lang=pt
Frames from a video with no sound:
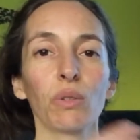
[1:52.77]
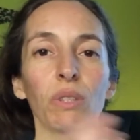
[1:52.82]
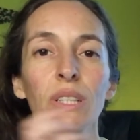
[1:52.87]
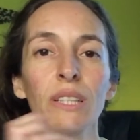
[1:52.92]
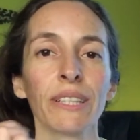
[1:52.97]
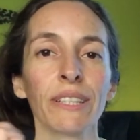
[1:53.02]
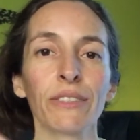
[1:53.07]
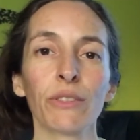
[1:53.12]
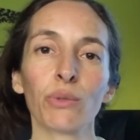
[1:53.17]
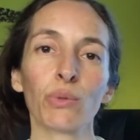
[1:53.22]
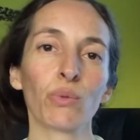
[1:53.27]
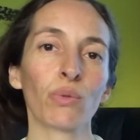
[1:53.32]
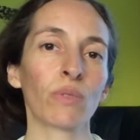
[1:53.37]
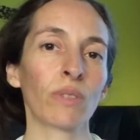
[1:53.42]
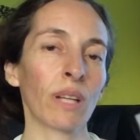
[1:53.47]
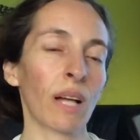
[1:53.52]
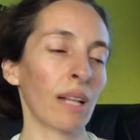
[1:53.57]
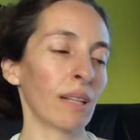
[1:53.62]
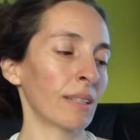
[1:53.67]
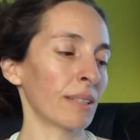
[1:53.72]
delírio
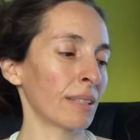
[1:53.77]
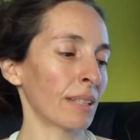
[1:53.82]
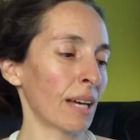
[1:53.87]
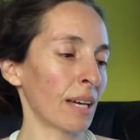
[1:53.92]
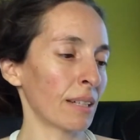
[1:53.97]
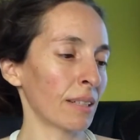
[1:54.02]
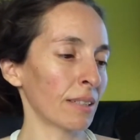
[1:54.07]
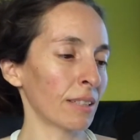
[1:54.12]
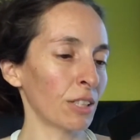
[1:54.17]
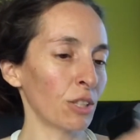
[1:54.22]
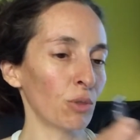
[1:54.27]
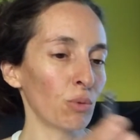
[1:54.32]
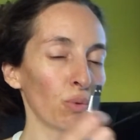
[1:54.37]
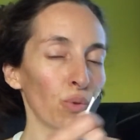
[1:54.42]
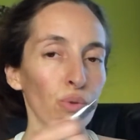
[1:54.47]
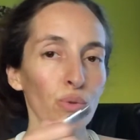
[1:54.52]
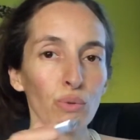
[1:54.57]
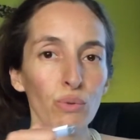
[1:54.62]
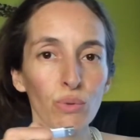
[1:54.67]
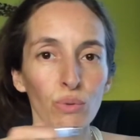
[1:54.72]
total andar ali no
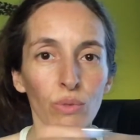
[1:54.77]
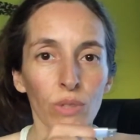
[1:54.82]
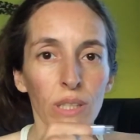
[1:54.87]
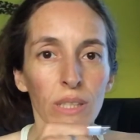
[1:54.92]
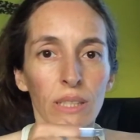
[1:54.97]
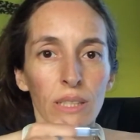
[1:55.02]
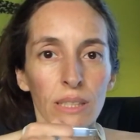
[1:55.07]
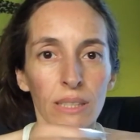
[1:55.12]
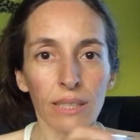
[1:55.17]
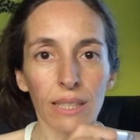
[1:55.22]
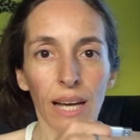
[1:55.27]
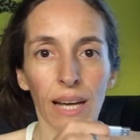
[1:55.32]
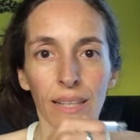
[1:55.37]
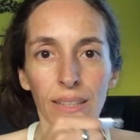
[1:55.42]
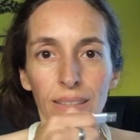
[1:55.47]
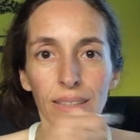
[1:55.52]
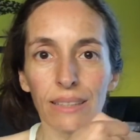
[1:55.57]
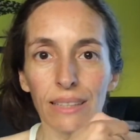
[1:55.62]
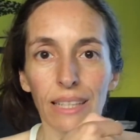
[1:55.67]
escuro a tentar